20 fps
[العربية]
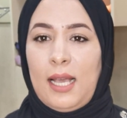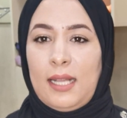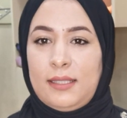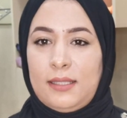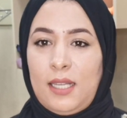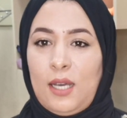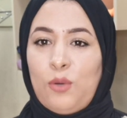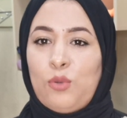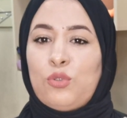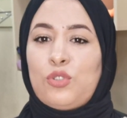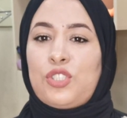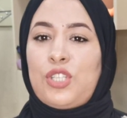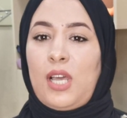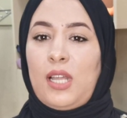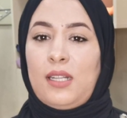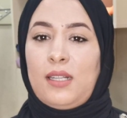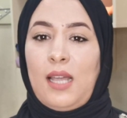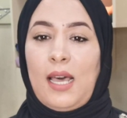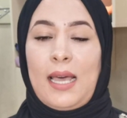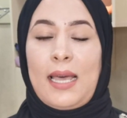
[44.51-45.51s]
انه ان
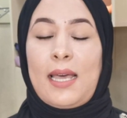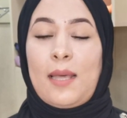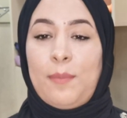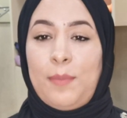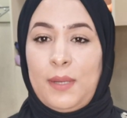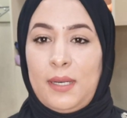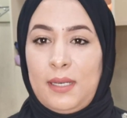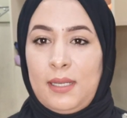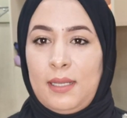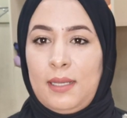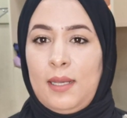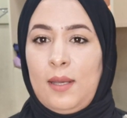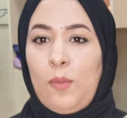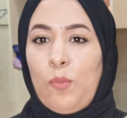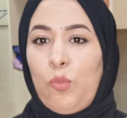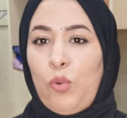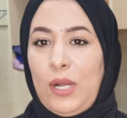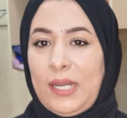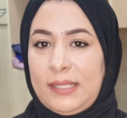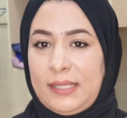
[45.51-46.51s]
شاء الله قبل
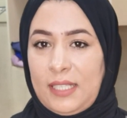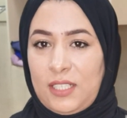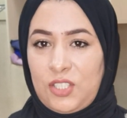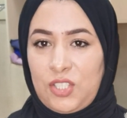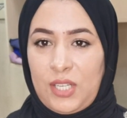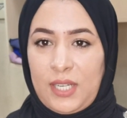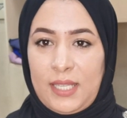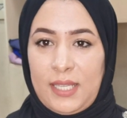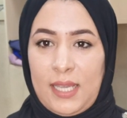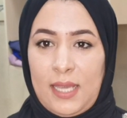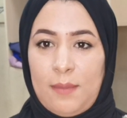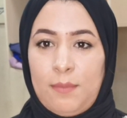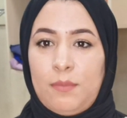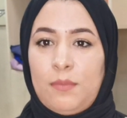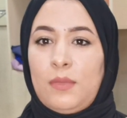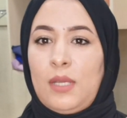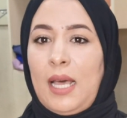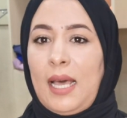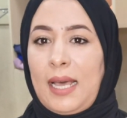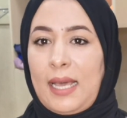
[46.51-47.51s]
بواحد 10
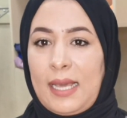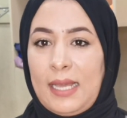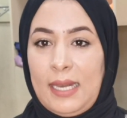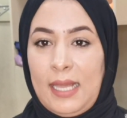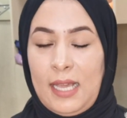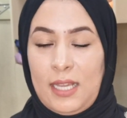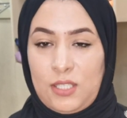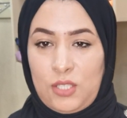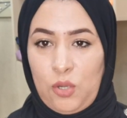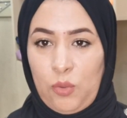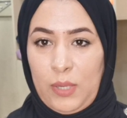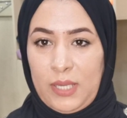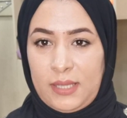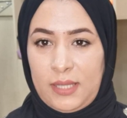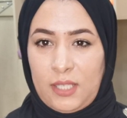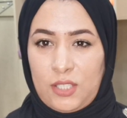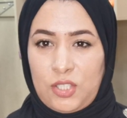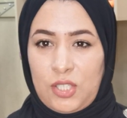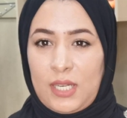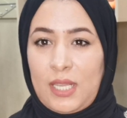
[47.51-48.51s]
ايام اقل حاجه
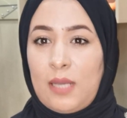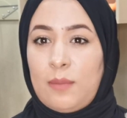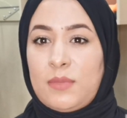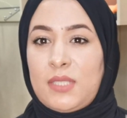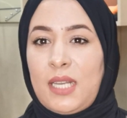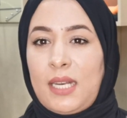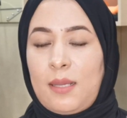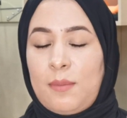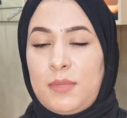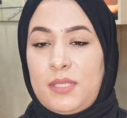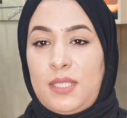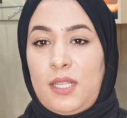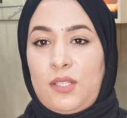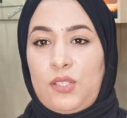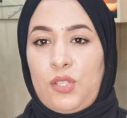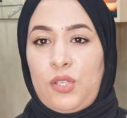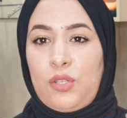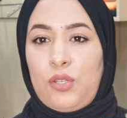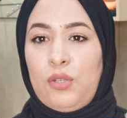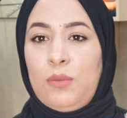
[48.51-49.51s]
واحد 10 ايام حتى
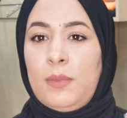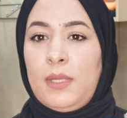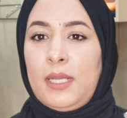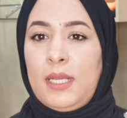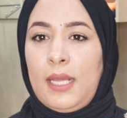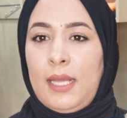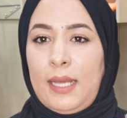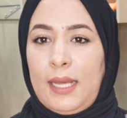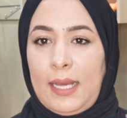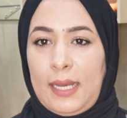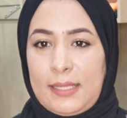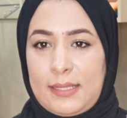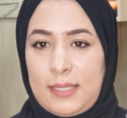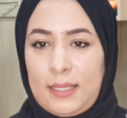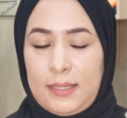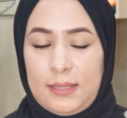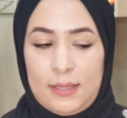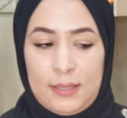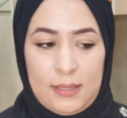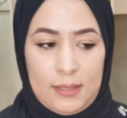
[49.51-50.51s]
15 يوم
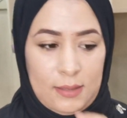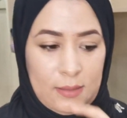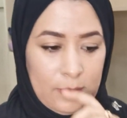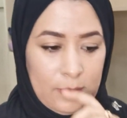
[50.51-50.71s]
غادي